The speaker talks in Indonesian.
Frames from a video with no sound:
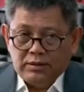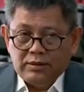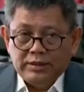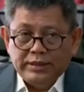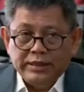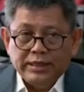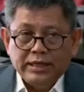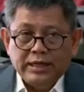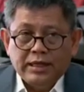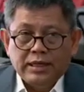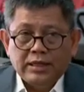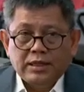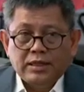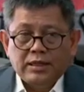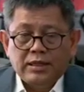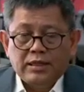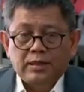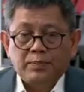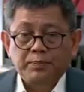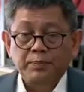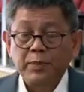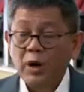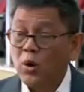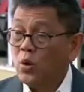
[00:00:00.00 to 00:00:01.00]
dengan
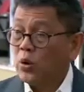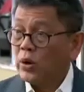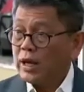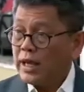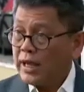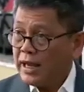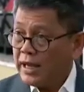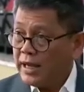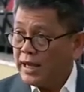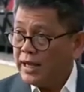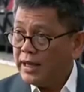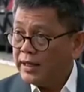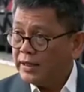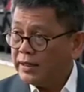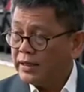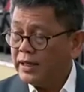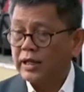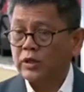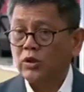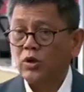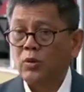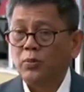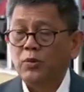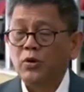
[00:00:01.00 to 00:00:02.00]
eh, pengurangan
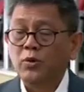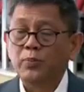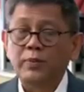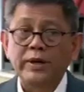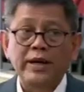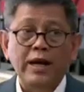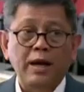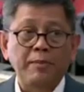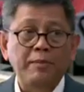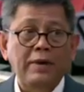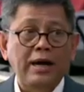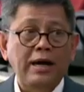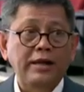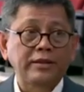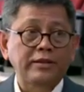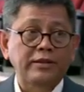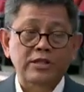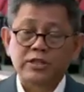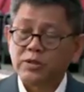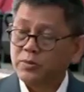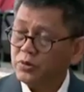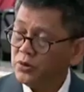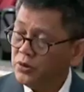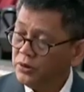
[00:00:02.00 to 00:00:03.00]
ataupun penambahan
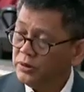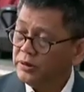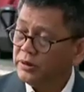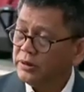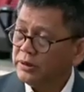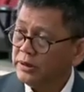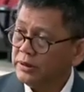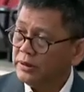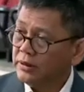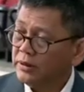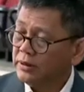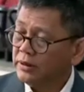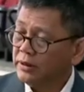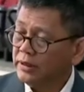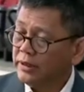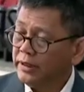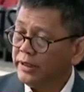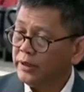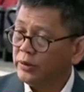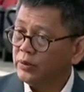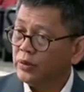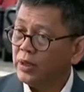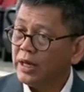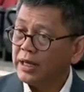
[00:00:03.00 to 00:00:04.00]
tersebut
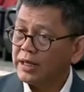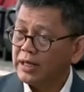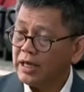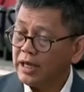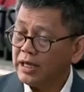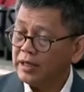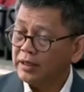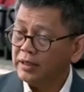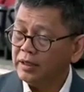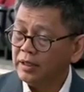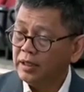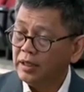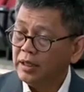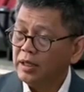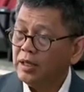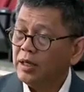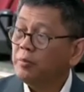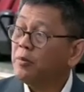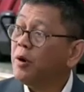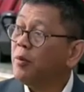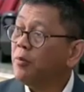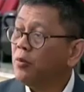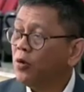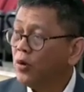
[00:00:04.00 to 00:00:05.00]
itu akan
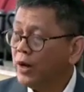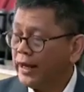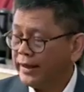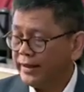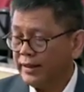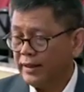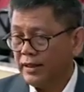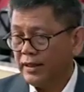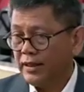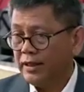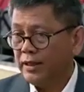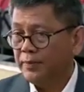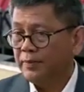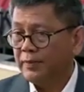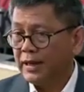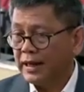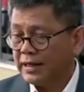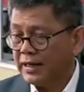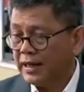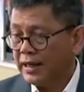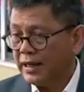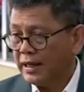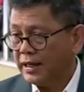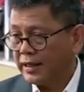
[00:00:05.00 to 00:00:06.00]
membuat
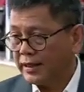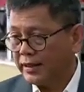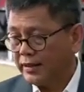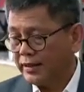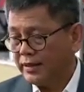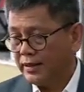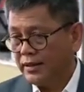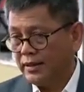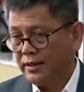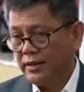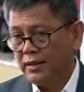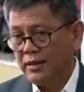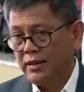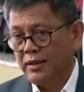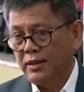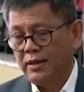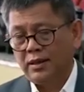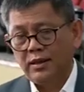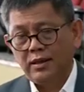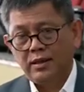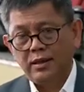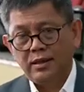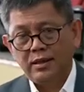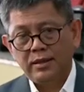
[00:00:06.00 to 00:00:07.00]
lembaga
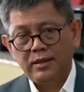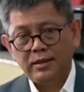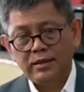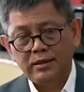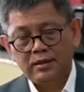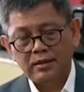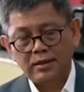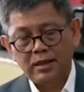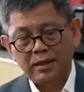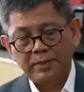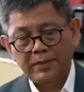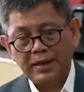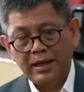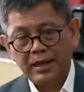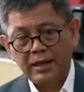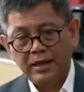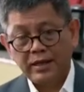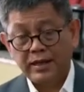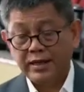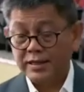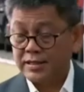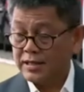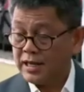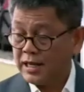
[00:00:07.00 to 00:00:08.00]
uh, apa
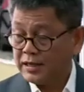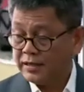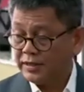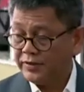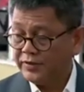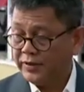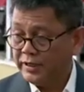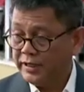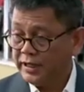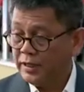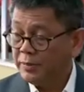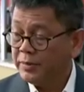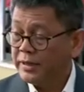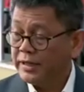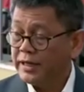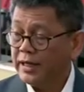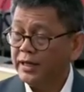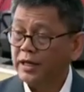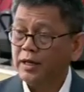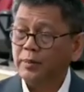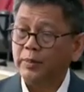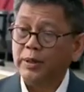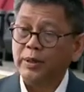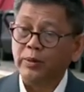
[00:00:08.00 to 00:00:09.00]
legislatif ini
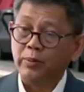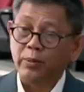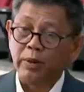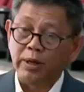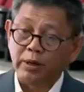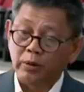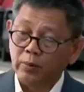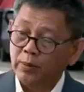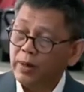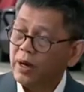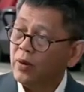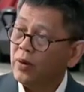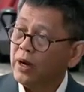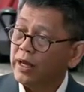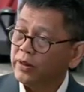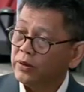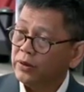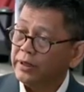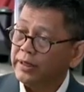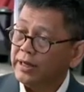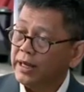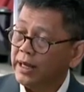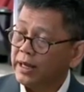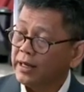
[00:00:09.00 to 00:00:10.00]
menjadi lebih beribawa
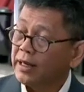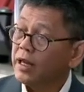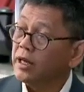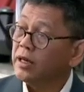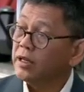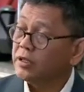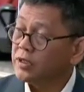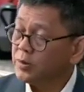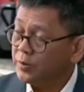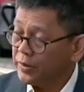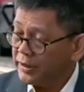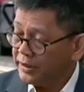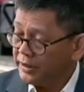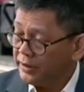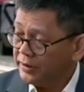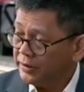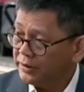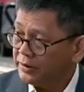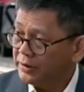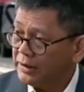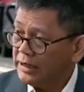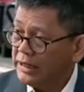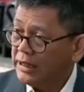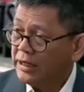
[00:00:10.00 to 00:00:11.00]
atau tidak kan seperti
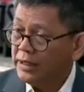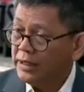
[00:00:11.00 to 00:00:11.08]
itu.